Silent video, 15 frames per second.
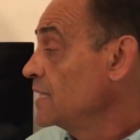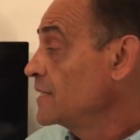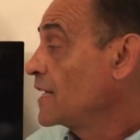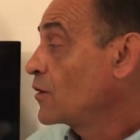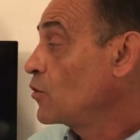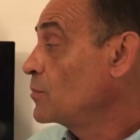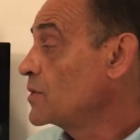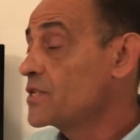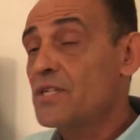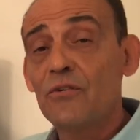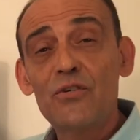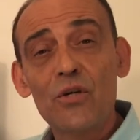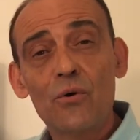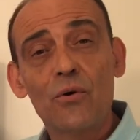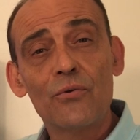da Comissão
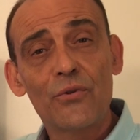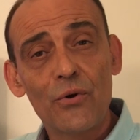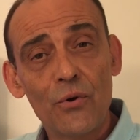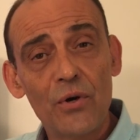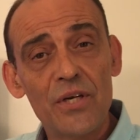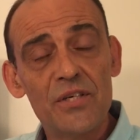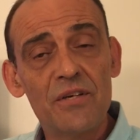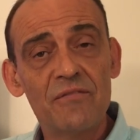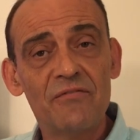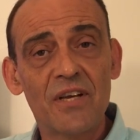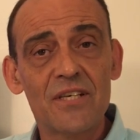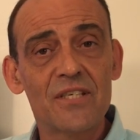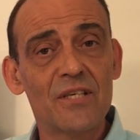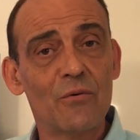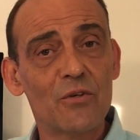de Controle de
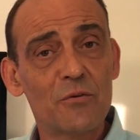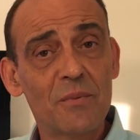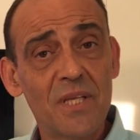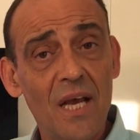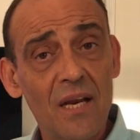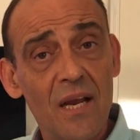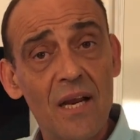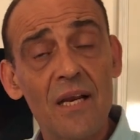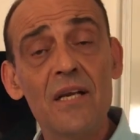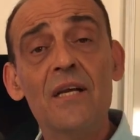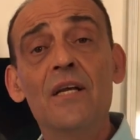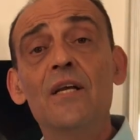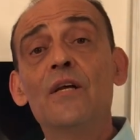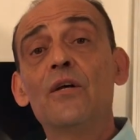Infecção Hospitalar,